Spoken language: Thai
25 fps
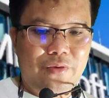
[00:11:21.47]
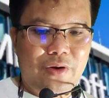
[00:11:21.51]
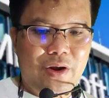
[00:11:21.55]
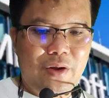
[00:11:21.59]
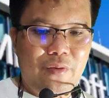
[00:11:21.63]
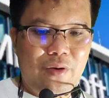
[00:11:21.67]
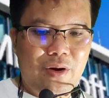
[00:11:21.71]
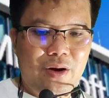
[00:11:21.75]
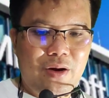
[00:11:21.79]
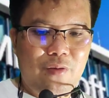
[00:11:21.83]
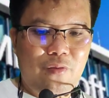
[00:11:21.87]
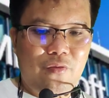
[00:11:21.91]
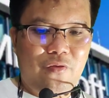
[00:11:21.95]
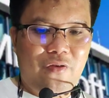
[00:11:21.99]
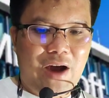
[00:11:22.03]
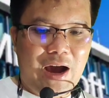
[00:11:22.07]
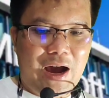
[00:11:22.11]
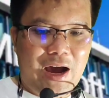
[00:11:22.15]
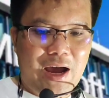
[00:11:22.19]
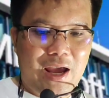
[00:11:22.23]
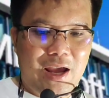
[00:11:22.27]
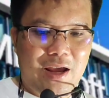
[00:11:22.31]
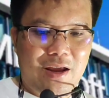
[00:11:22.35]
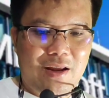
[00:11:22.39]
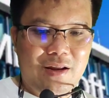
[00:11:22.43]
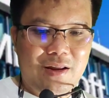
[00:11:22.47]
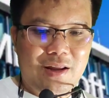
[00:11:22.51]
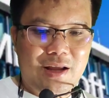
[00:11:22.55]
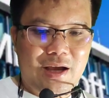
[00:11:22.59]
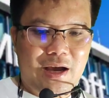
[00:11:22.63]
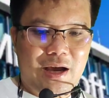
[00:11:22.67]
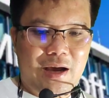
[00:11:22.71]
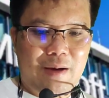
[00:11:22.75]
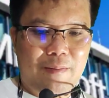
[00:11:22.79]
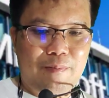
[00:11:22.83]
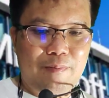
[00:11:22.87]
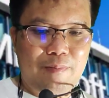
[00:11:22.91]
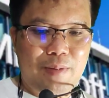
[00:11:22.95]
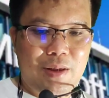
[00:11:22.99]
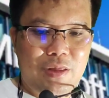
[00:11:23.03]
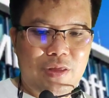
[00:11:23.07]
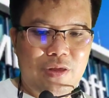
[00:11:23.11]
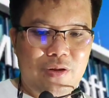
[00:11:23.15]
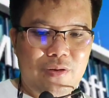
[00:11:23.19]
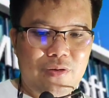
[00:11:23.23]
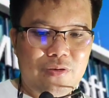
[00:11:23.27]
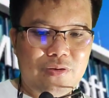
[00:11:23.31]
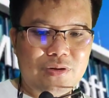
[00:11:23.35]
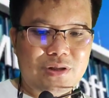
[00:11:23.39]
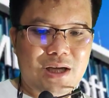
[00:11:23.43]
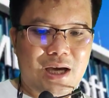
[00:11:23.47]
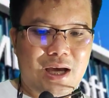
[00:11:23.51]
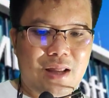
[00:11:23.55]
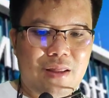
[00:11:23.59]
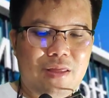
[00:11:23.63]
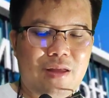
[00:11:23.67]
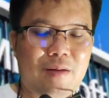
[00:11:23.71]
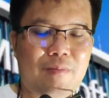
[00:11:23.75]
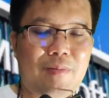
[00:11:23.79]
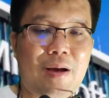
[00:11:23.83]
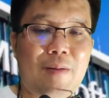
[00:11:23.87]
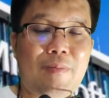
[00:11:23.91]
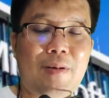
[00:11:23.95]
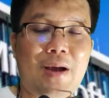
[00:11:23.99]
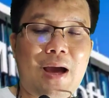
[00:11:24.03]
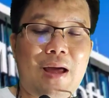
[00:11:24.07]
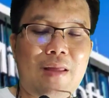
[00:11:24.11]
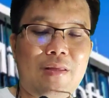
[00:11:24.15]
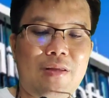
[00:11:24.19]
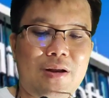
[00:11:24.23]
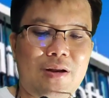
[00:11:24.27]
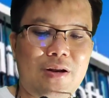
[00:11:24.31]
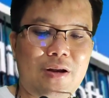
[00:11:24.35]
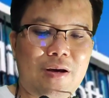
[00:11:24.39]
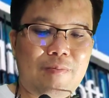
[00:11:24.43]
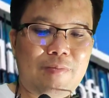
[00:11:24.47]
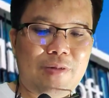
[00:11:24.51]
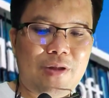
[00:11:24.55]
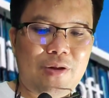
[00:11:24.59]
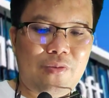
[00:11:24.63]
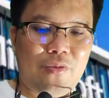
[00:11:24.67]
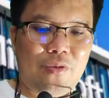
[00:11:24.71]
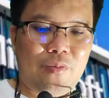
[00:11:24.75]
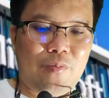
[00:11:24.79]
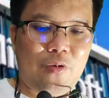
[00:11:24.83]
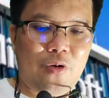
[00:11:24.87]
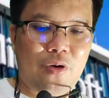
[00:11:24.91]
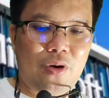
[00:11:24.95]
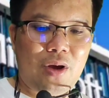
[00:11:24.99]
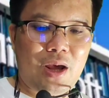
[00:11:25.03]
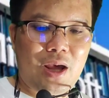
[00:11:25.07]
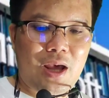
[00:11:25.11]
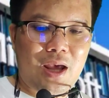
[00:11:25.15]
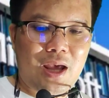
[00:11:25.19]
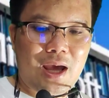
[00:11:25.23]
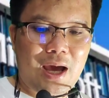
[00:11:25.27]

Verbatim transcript: r i v e r f e นะครับเป็นโซลูชันสำหรับการสนับสนุนพวก